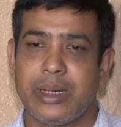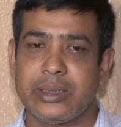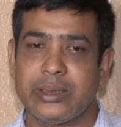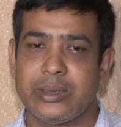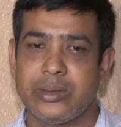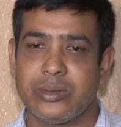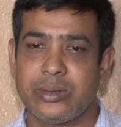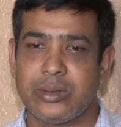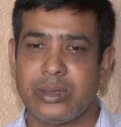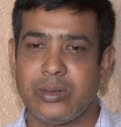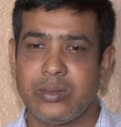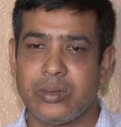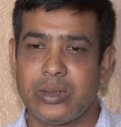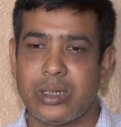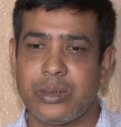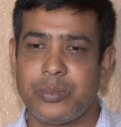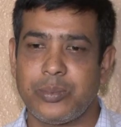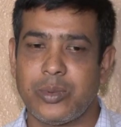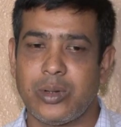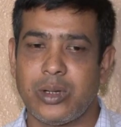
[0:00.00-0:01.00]
বাসে
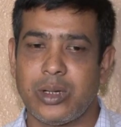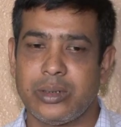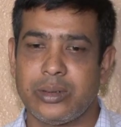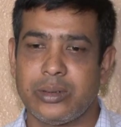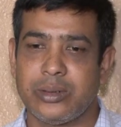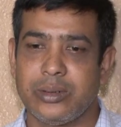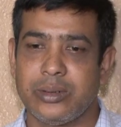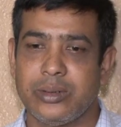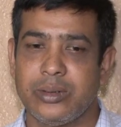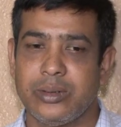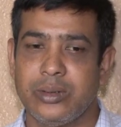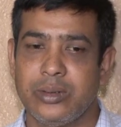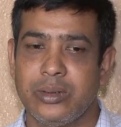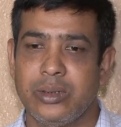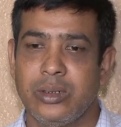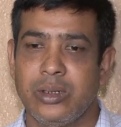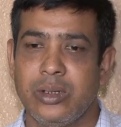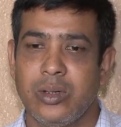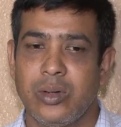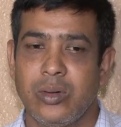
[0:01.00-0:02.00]
ওঠার পর
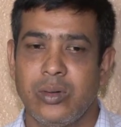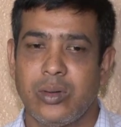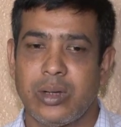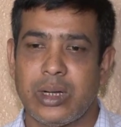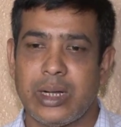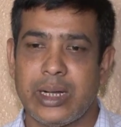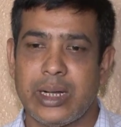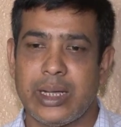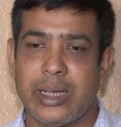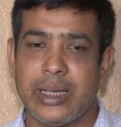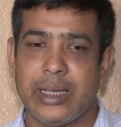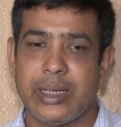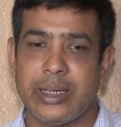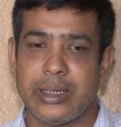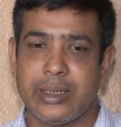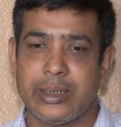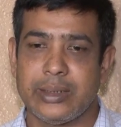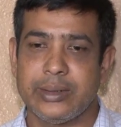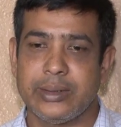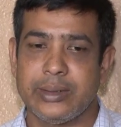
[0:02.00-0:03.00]
ওনারা
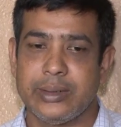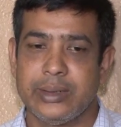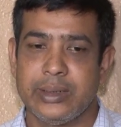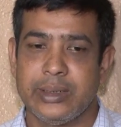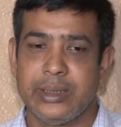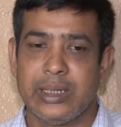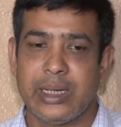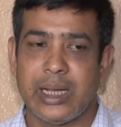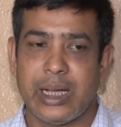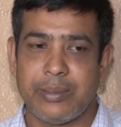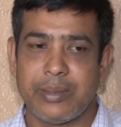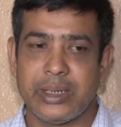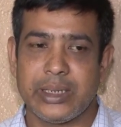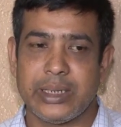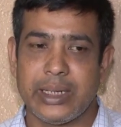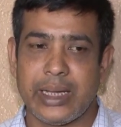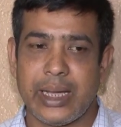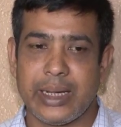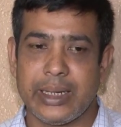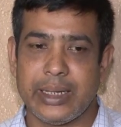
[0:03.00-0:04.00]

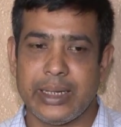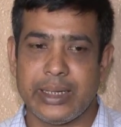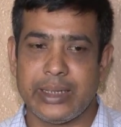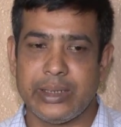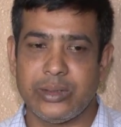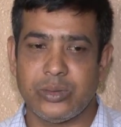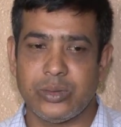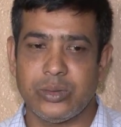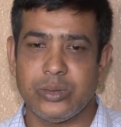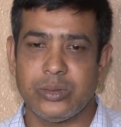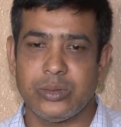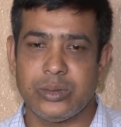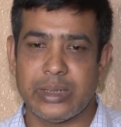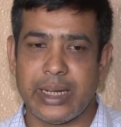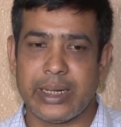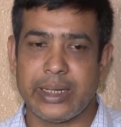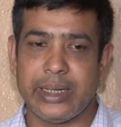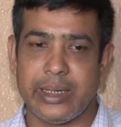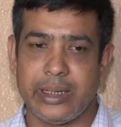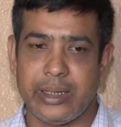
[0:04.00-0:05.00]
আমাকে আগে কিছু
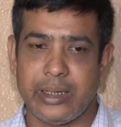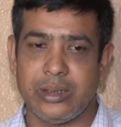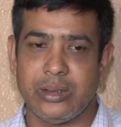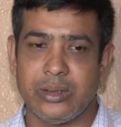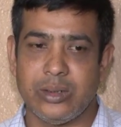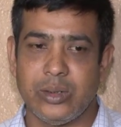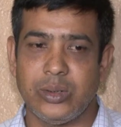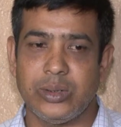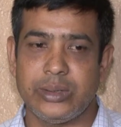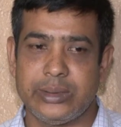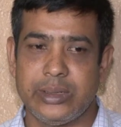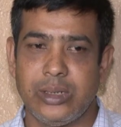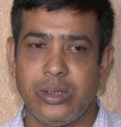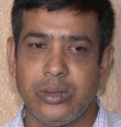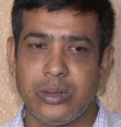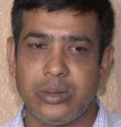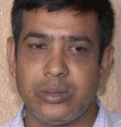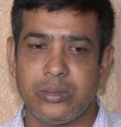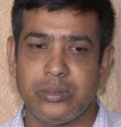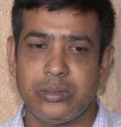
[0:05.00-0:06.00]
নাকে ধরছিল
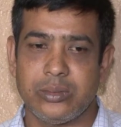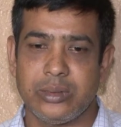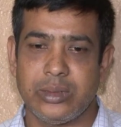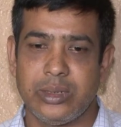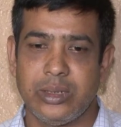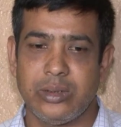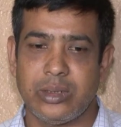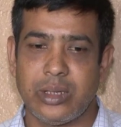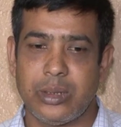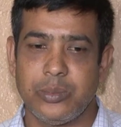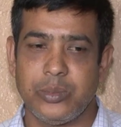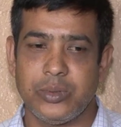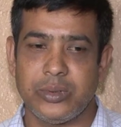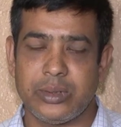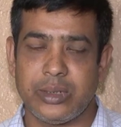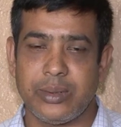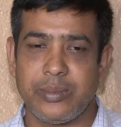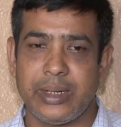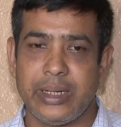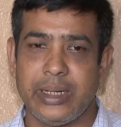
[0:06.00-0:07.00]
কিন্তু আমি
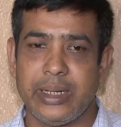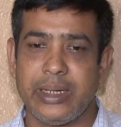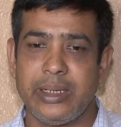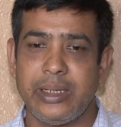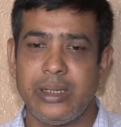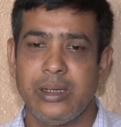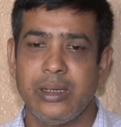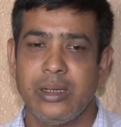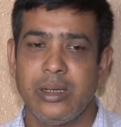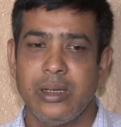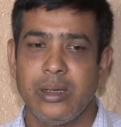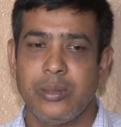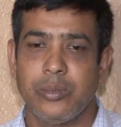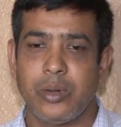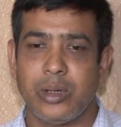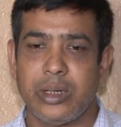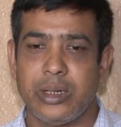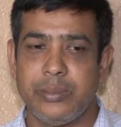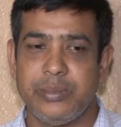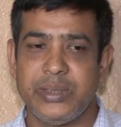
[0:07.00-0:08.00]
বুঝতে পারি নাই
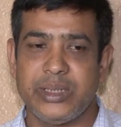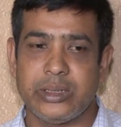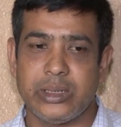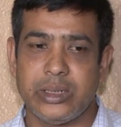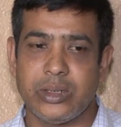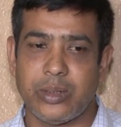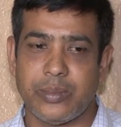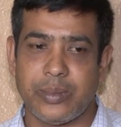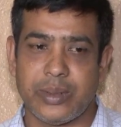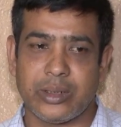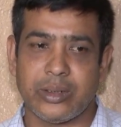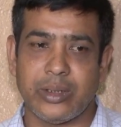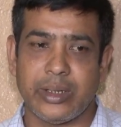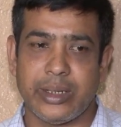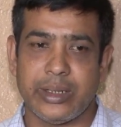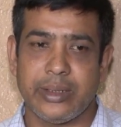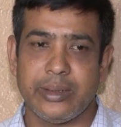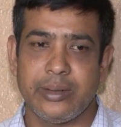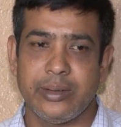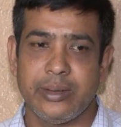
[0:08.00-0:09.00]
পরে বিস্কিট অফার
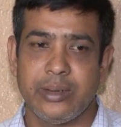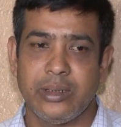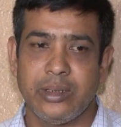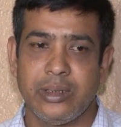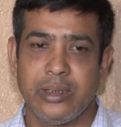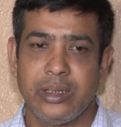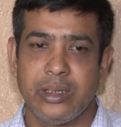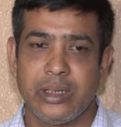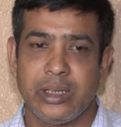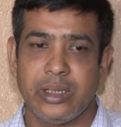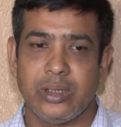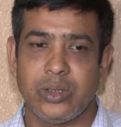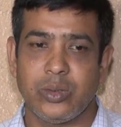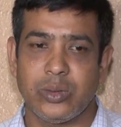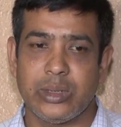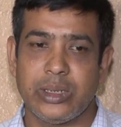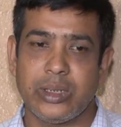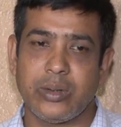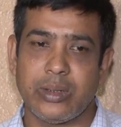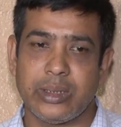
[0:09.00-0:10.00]
করে কিন্তু
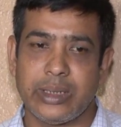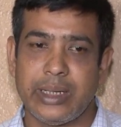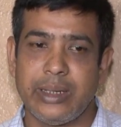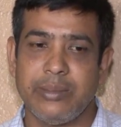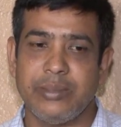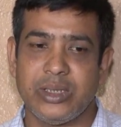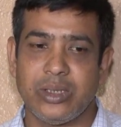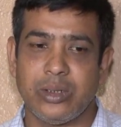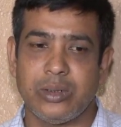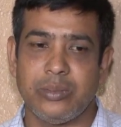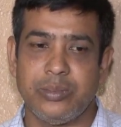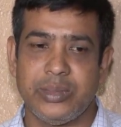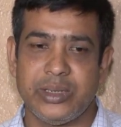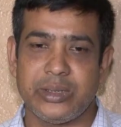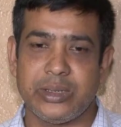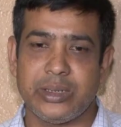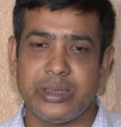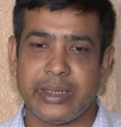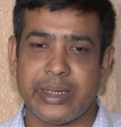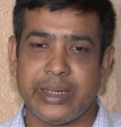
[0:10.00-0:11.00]
ওদের কথাই আমি তখন
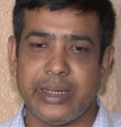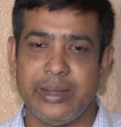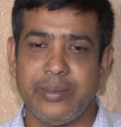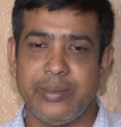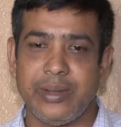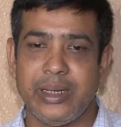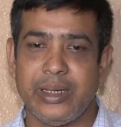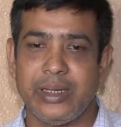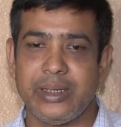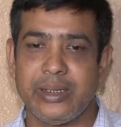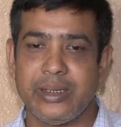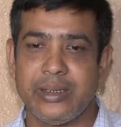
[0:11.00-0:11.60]
বিস্কিটটা খেয়ে ফেলি